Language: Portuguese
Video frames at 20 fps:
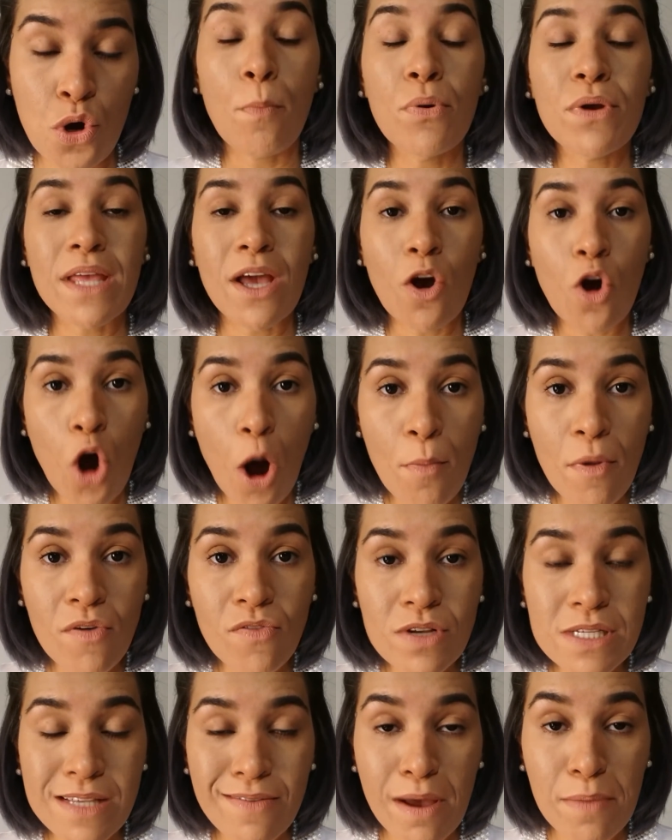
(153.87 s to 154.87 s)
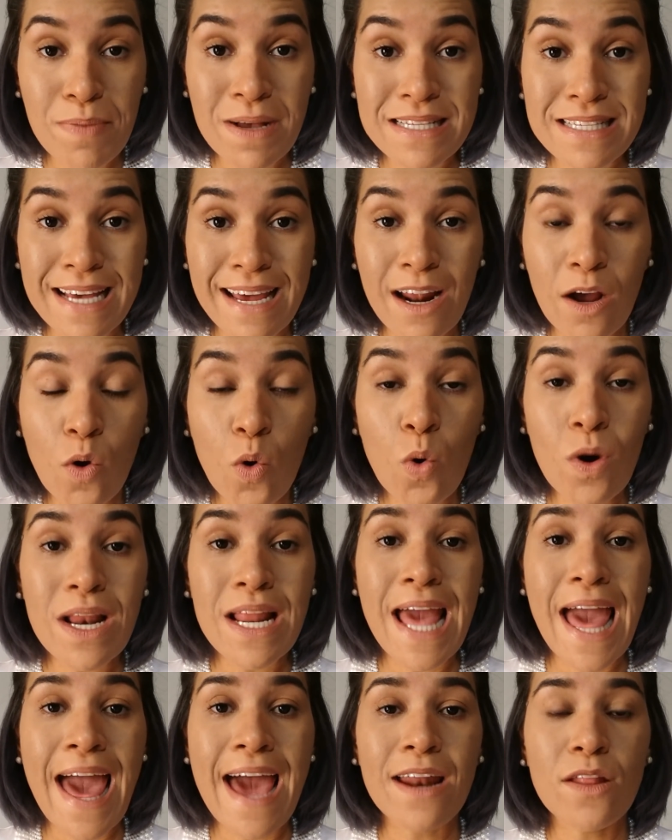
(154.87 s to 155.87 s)
porque como você vai passar a
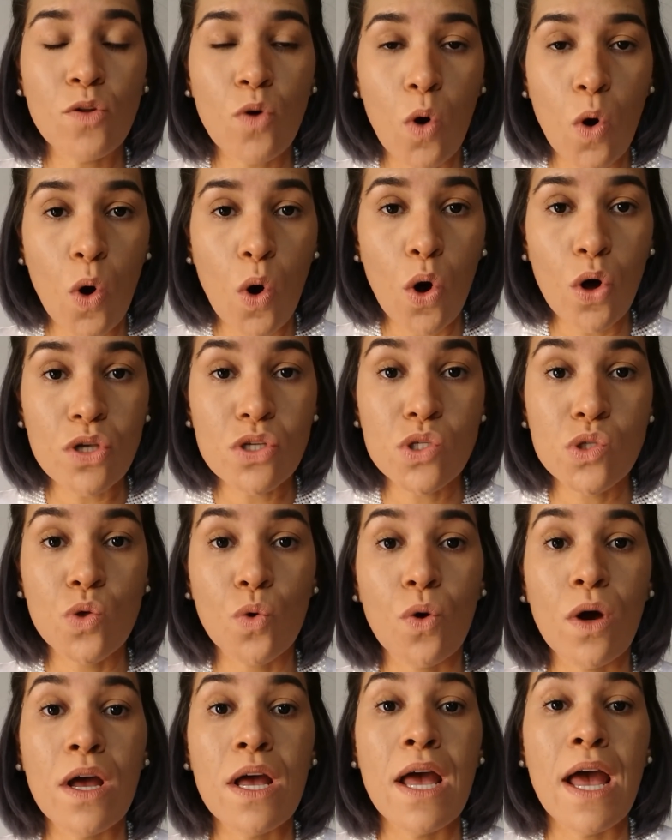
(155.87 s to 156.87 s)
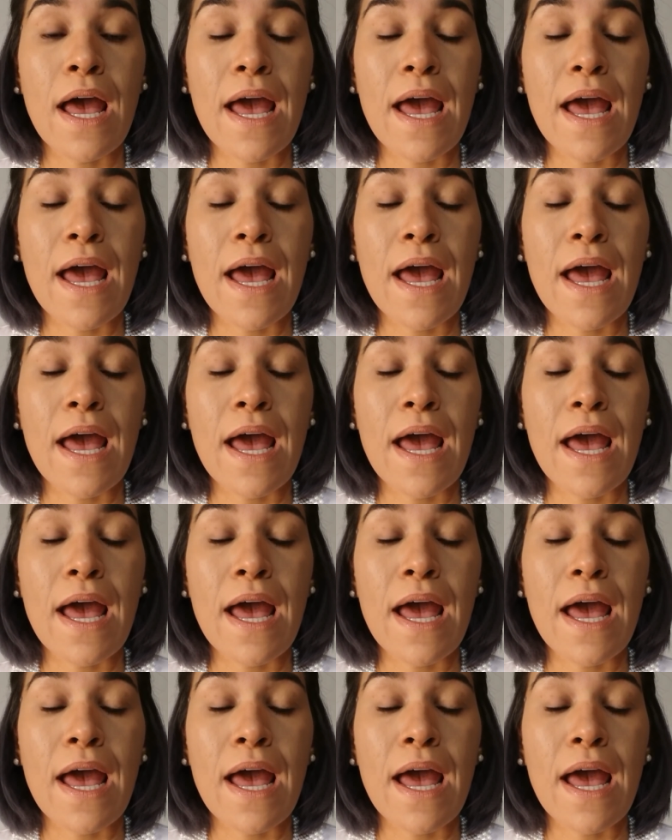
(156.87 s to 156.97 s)
colher no rosto,